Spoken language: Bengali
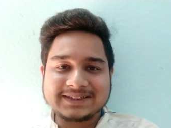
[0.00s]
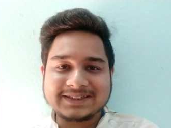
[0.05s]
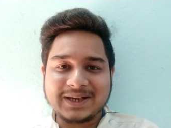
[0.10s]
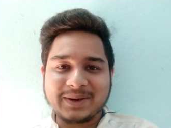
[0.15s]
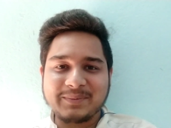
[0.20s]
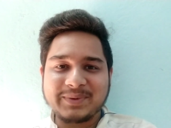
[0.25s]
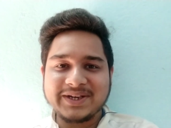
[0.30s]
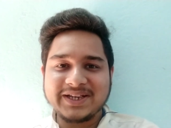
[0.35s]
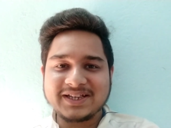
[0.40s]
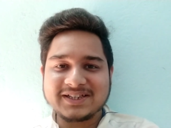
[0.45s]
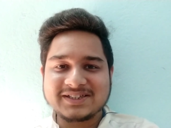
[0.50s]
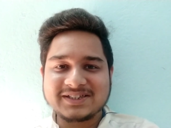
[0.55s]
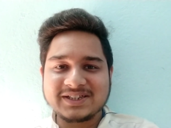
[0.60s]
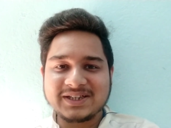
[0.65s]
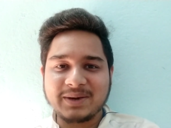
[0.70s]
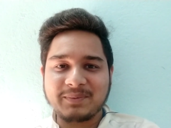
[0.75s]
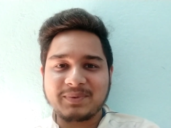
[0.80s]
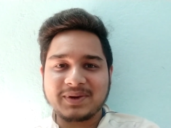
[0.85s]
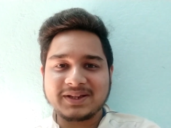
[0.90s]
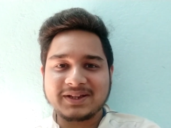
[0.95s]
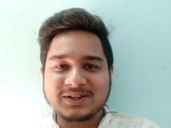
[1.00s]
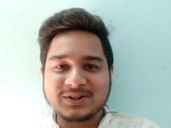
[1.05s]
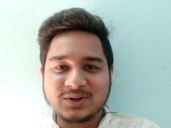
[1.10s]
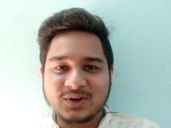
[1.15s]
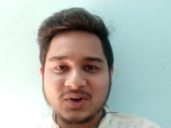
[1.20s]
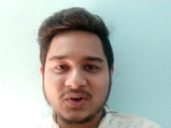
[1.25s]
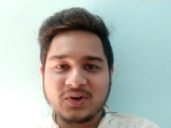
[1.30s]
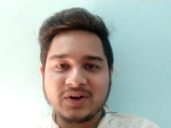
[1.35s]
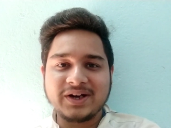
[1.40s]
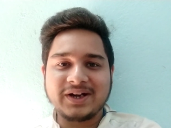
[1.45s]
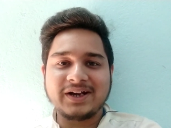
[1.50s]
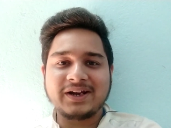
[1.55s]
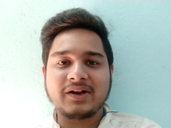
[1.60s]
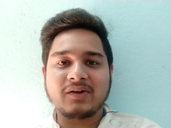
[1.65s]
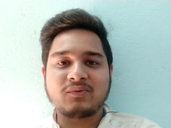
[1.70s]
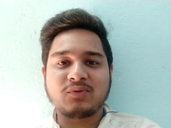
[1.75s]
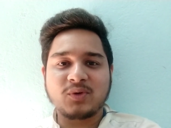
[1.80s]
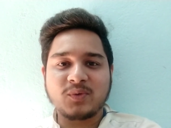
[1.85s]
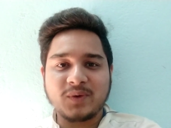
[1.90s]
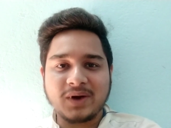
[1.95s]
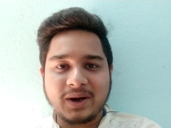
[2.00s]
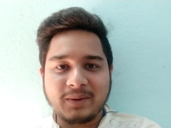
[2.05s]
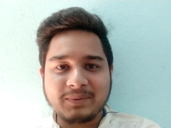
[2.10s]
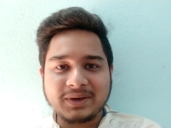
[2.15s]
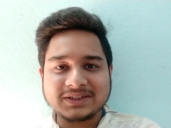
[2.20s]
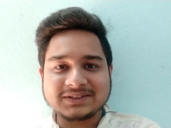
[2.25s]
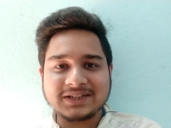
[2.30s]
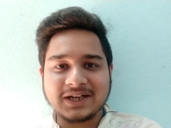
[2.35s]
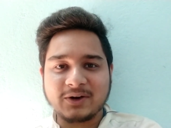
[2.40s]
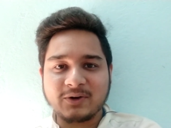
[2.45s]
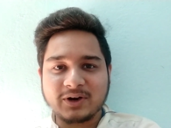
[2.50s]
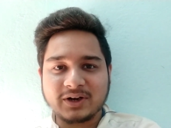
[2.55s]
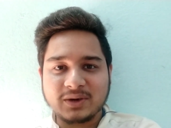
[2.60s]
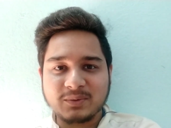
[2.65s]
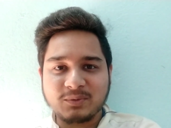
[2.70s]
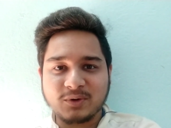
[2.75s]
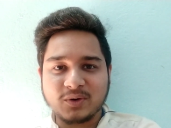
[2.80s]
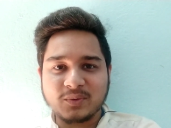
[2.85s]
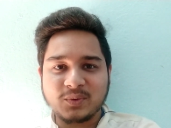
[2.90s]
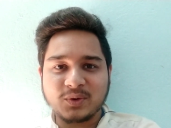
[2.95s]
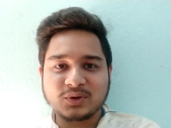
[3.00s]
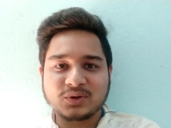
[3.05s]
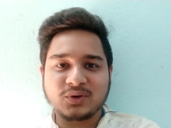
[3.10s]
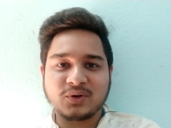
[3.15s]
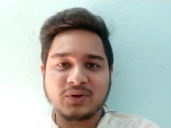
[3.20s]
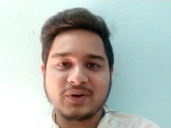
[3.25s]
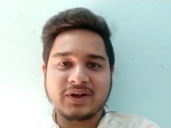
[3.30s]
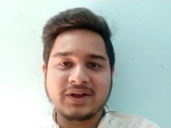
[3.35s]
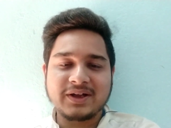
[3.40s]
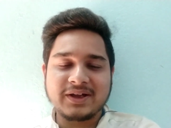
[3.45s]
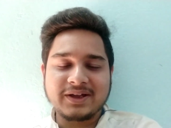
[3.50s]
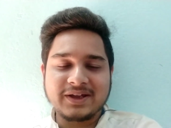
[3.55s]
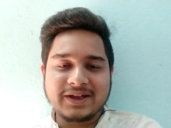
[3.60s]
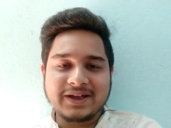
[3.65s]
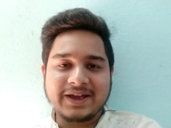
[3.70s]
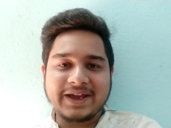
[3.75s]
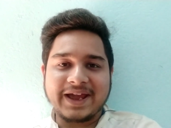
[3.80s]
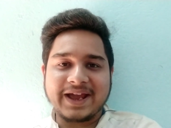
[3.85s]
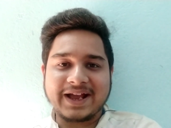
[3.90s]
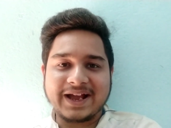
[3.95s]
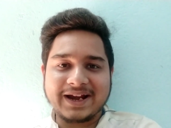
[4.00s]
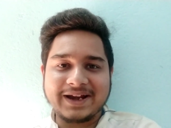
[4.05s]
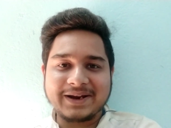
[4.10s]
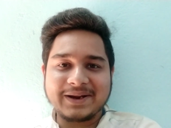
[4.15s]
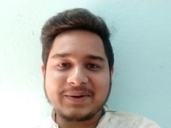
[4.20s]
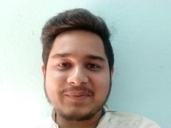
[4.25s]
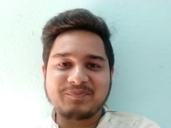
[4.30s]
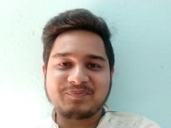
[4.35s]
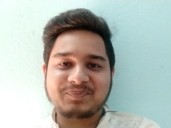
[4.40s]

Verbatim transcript: আজকে আমি নিয়ে এসেছি আপনাদের জন্য ইন্ডিয়ান ফুটবল আপডেটস আরও একটি পর্ব তো এখানে